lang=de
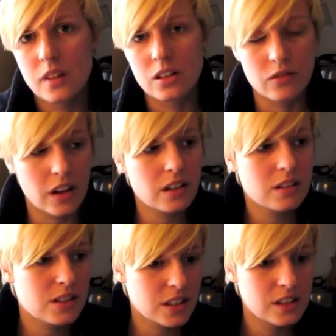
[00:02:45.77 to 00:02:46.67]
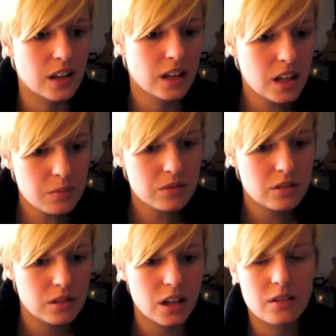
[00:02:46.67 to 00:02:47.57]
Also wenn es Kinder gibt,
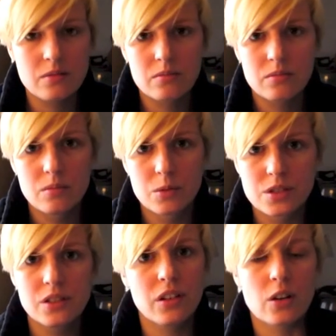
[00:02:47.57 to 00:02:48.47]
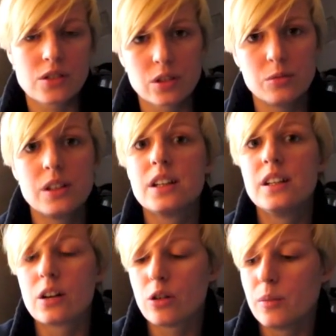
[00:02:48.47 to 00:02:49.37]
dann muss die Frau sich um die
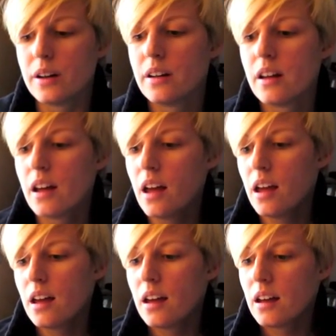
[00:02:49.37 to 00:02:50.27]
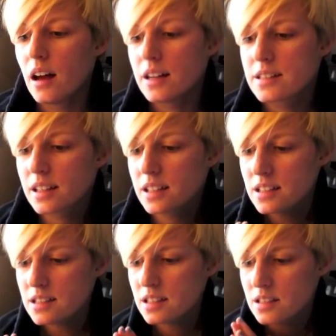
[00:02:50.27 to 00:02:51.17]
Kinder kümmern. Als
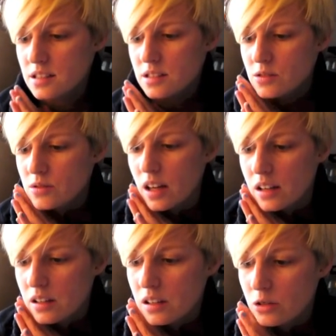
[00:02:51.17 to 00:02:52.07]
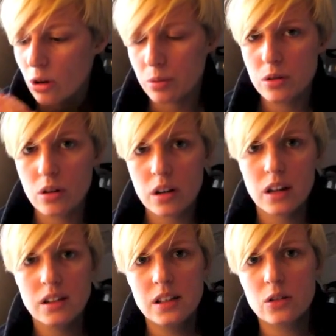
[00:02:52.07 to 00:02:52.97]
drittes ist zu nennen die
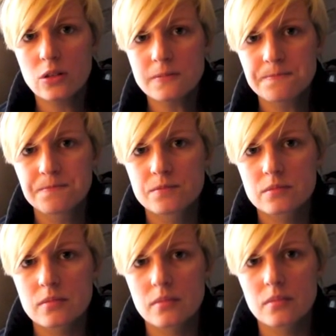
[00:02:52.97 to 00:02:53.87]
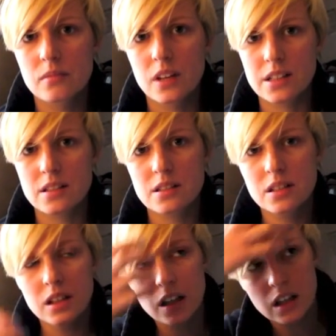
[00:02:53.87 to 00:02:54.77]
Doppelorientierung. Das ist
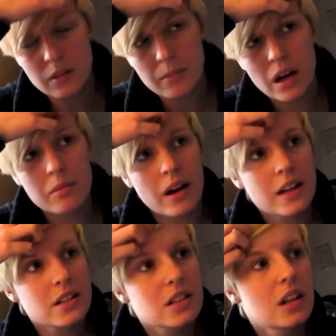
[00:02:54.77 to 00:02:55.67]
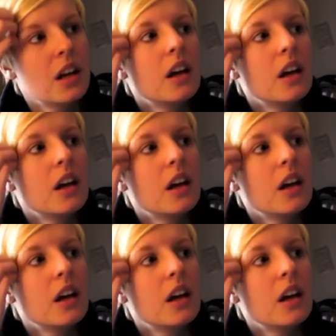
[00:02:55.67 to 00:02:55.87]
die am meist